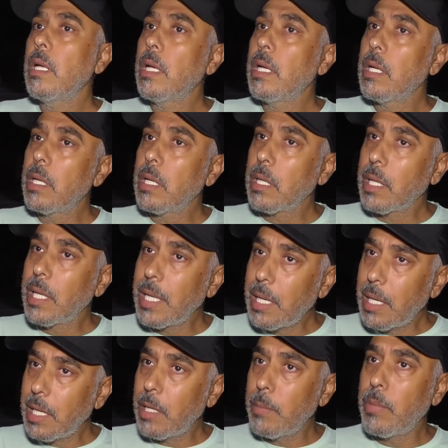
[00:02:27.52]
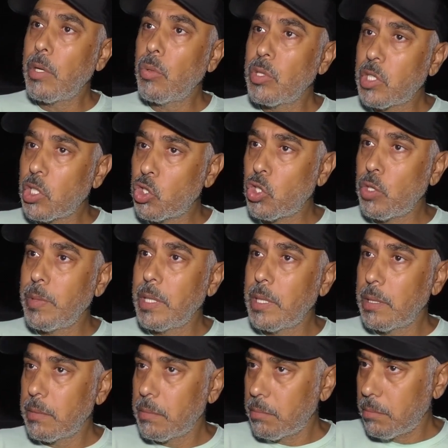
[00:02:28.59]
آه، غير الخبره
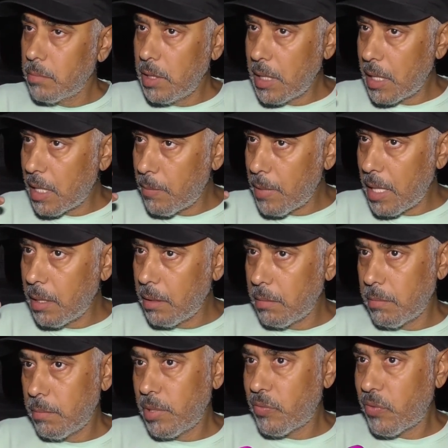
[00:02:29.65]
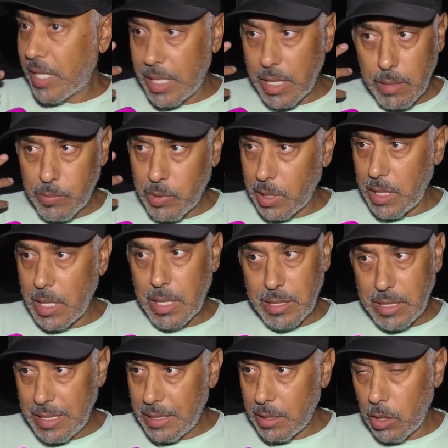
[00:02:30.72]
والتجربه هي كمان بتفكر بطريقه
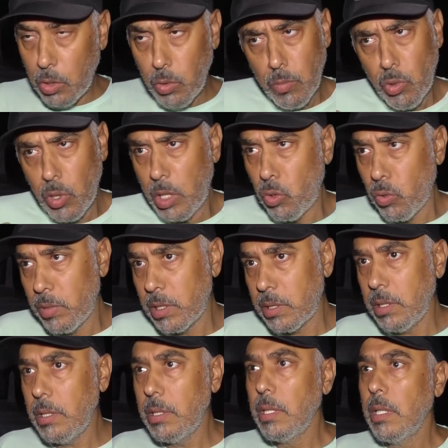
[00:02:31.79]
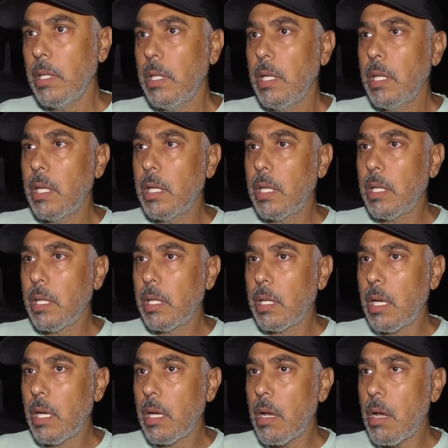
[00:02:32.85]
كتير حلوه مو لانه بنتي
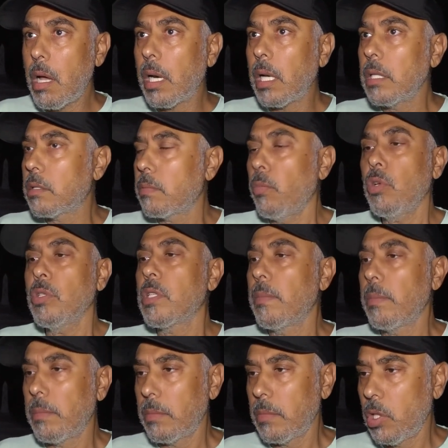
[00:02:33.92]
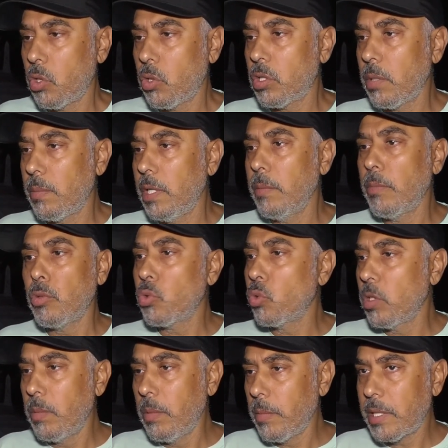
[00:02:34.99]
آه، قرات معظم الكتب اللي
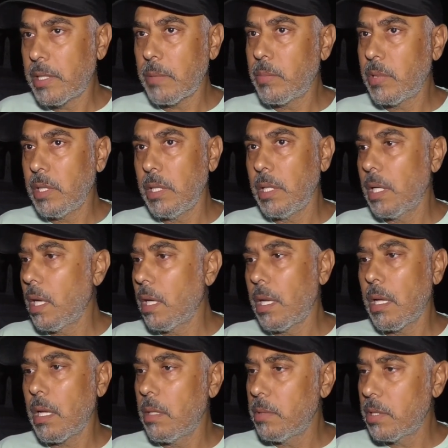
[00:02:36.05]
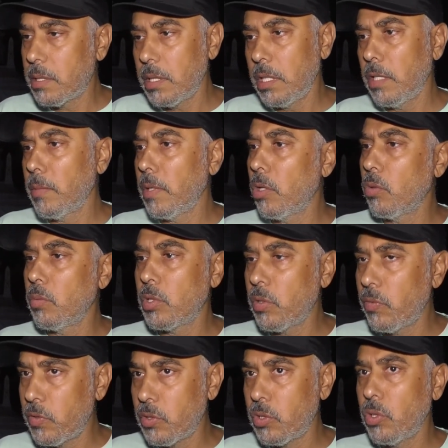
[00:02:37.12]
موجوده بمكتبتي العلاقه بالسينما
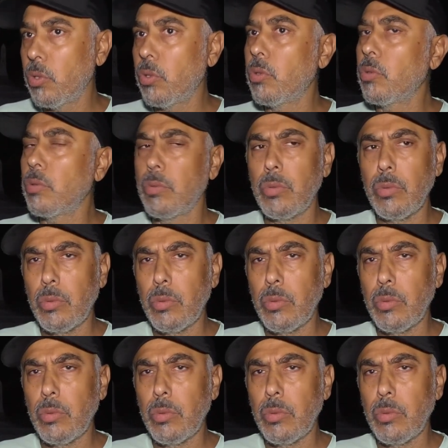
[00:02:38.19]
وبالتلفزيون